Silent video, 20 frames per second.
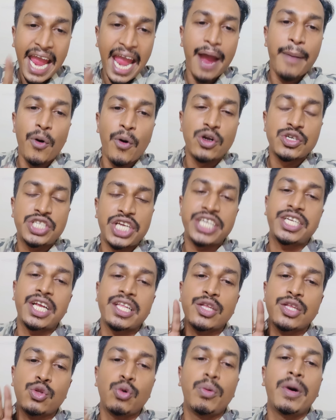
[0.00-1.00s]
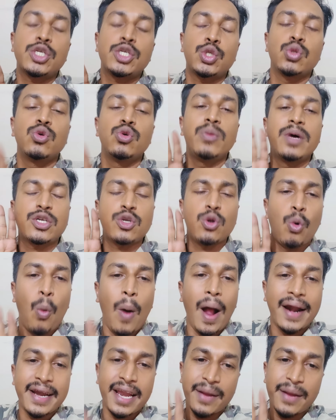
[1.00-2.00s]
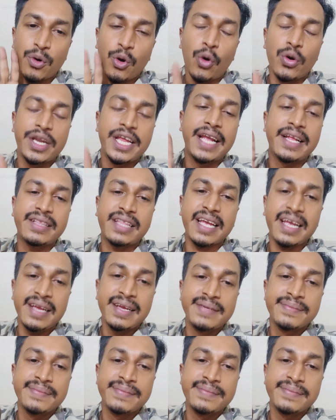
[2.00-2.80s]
এবং সেই সাথে তোমার শুধুমাত্র ওয়ান ডে এবং ওডিআইতে